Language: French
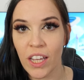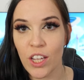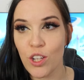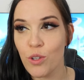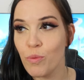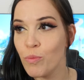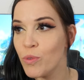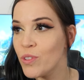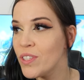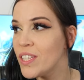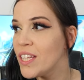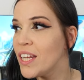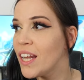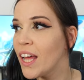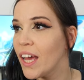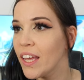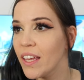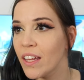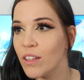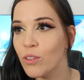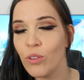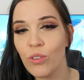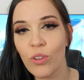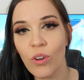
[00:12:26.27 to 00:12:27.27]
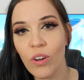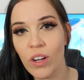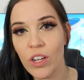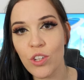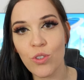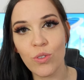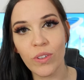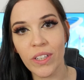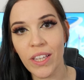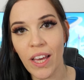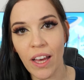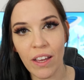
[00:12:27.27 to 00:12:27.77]
Et je me dis, là, il y a d'autres
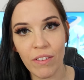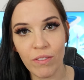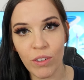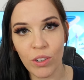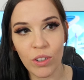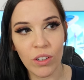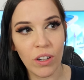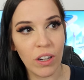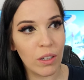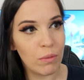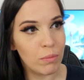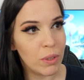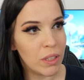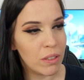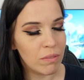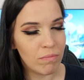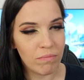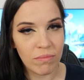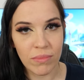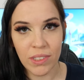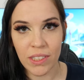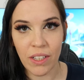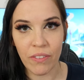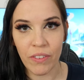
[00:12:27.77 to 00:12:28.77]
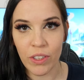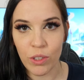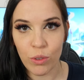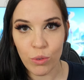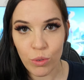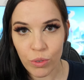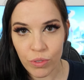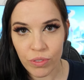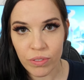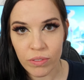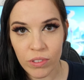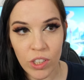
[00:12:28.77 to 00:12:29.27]
régions qui arrivent encore, mais ça va
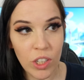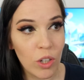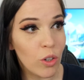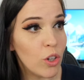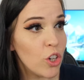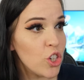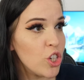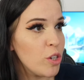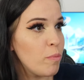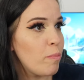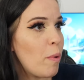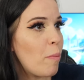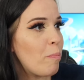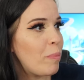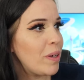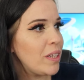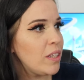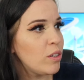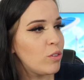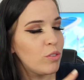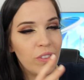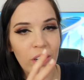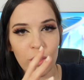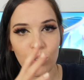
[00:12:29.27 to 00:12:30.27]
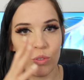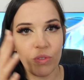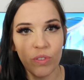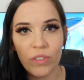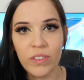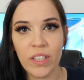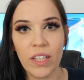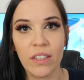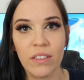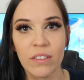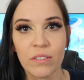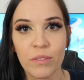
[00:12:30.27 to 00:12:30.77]
être ouf. Et encore, j'ai même pas découvert tout
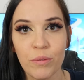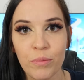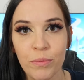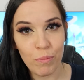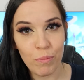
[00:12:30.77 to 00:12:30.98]
Fontaine.